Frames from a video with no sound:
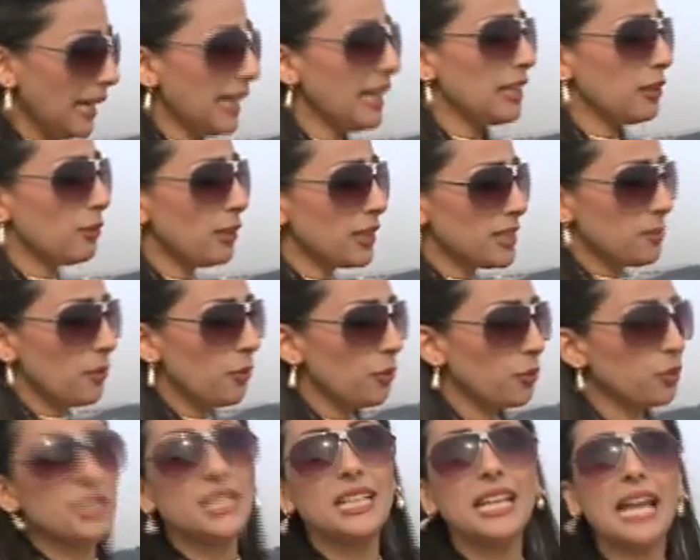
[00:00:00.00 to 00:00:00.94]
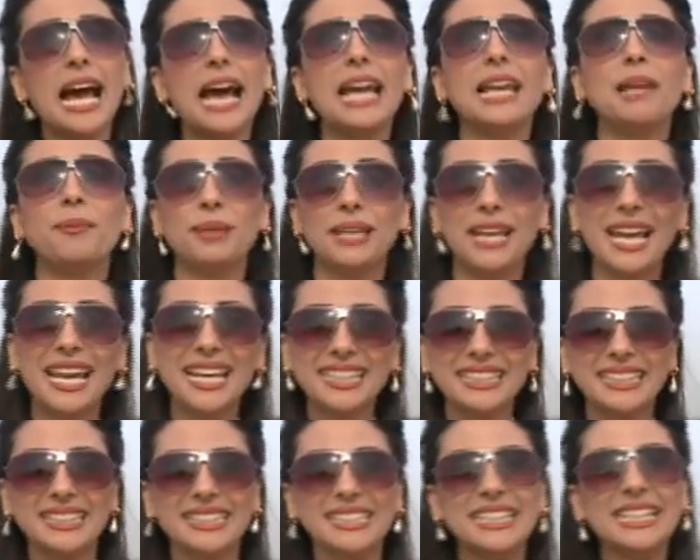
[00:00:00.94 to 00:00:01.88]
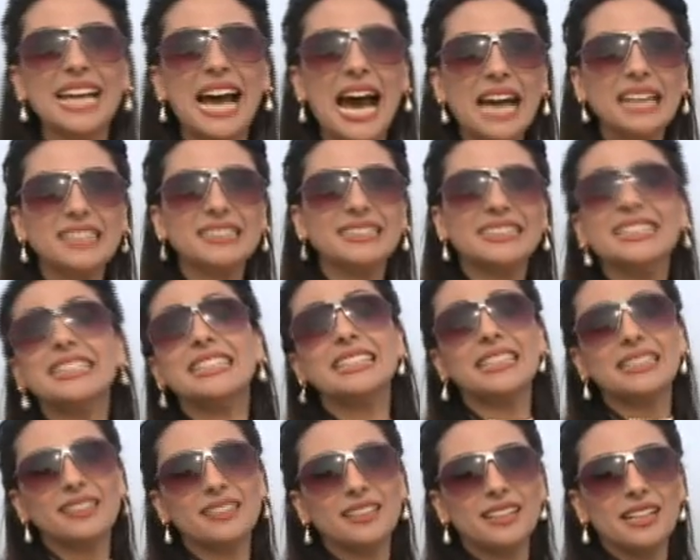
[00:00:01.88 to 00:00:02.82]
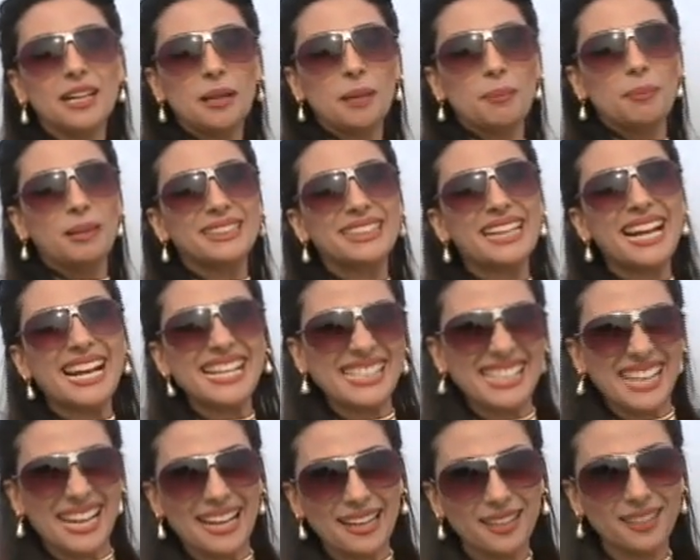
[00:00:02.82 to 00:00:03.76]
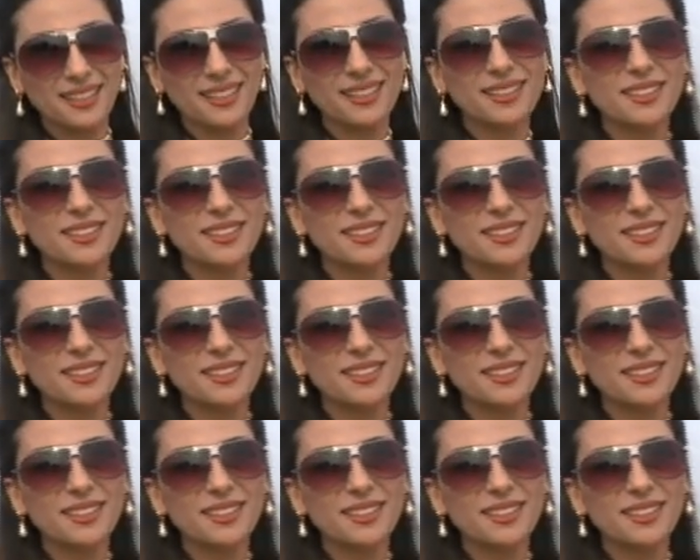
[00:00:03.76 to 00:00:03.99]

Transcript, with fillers: احنا دلوقتي موجودين اعلى بنايه التي ار تي مدرسه